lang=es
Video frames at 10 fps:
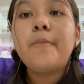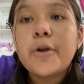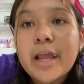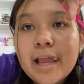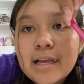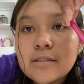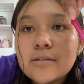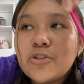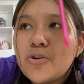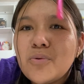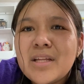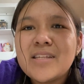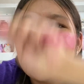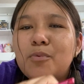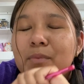porque yo no
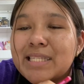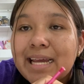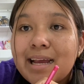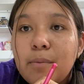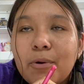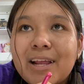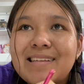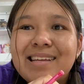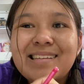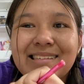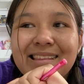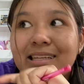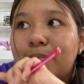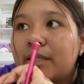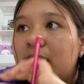utilizo plumas de gel porque esas se
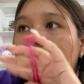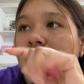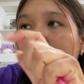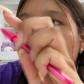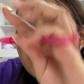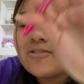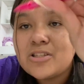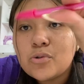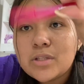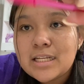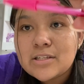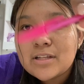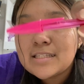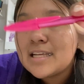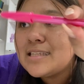traspasan. Entonces utilizo de
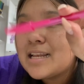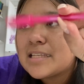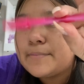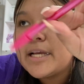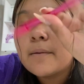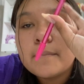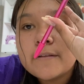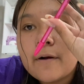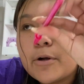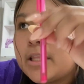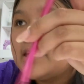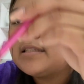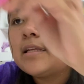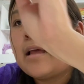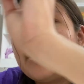estas, las Bic, mis favoritas.
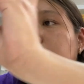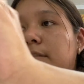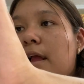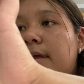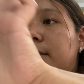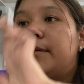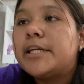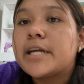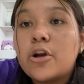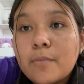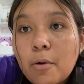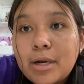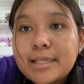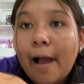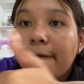Esa me las regaló mi
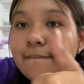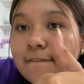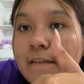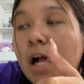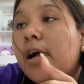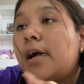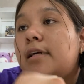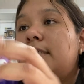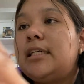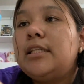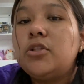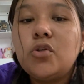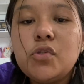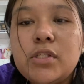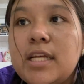abuelita.
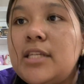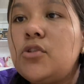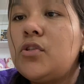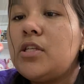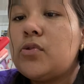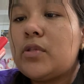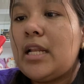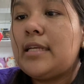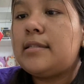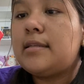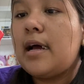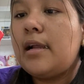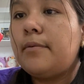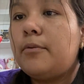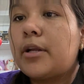Entonces, no sé si
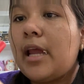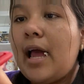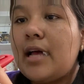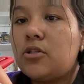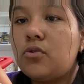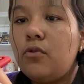utilizar, porque azul